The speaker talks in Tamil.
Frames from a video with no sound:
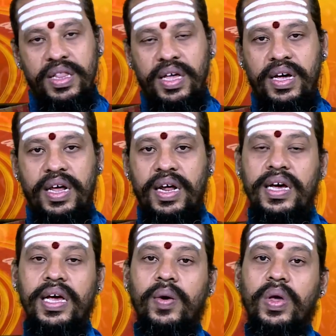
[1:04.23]
இந்த
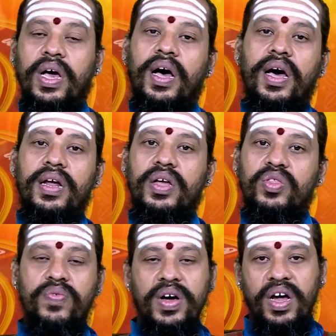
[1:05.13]
கிரகங்களுடைய
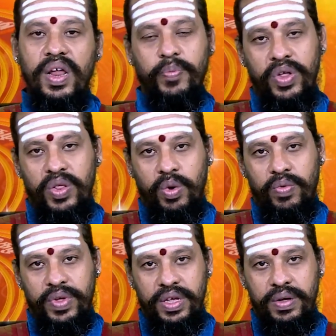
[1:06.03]
காரகத்துவங்களை புரிந்து
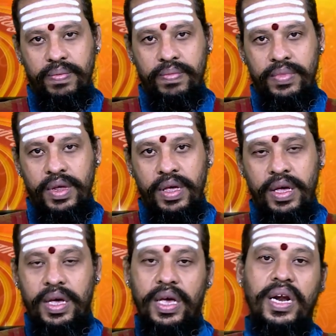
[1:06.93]
கொள்வது
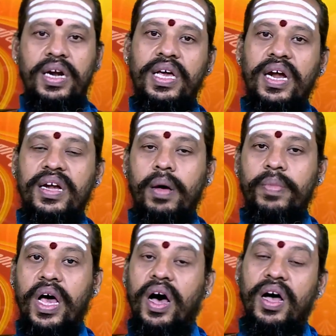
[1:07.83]
இரண்டு
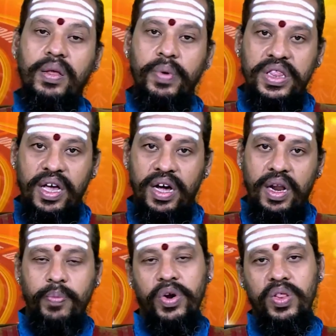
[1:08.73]
எட்டாம் இட
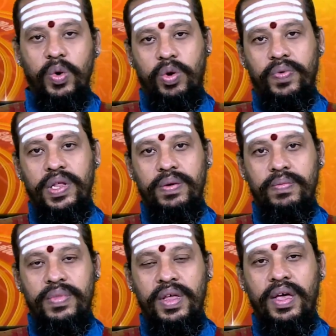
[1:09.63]
ஆதிபத்தியங்களை புரிந்து கொள்வது
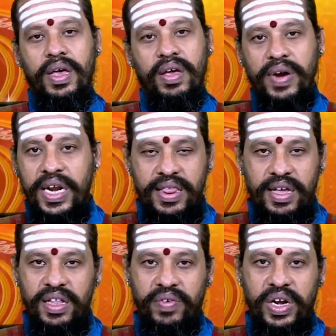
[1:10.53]
இவற்றை
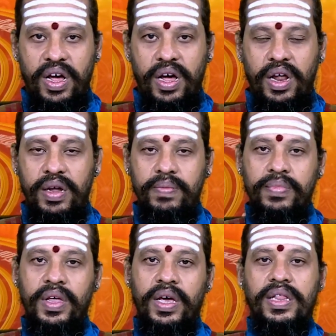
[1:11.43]
செய்துவிட்டால்
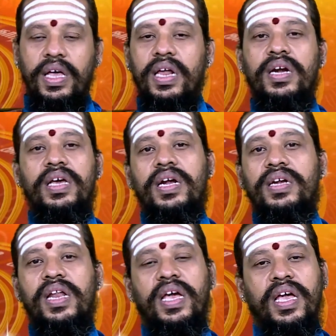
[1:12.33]
இந்த இரண்டு
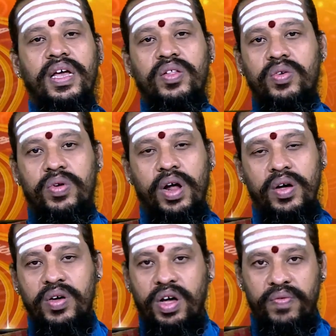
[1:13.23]
எட்டிலே கேது
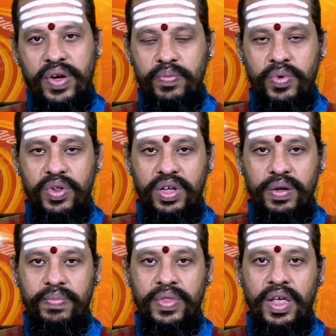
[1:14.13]
ராகுக்கள் வரும்போது
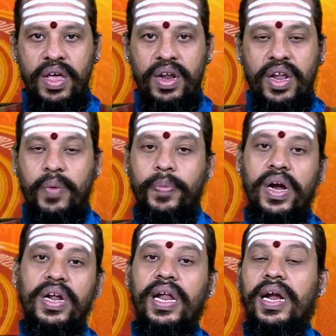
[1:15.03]

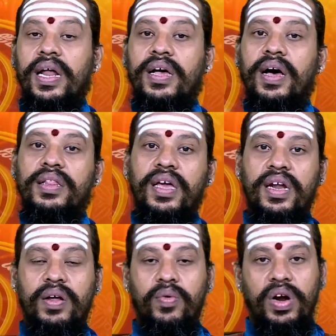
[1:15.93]
நற்பலன்கள் நடக்காது
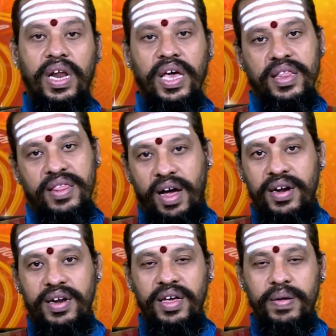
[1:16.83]
என்ற ஒரு நிலையை
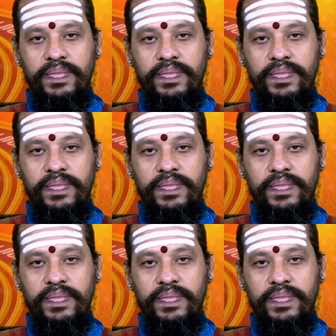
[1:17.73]
தாண்டி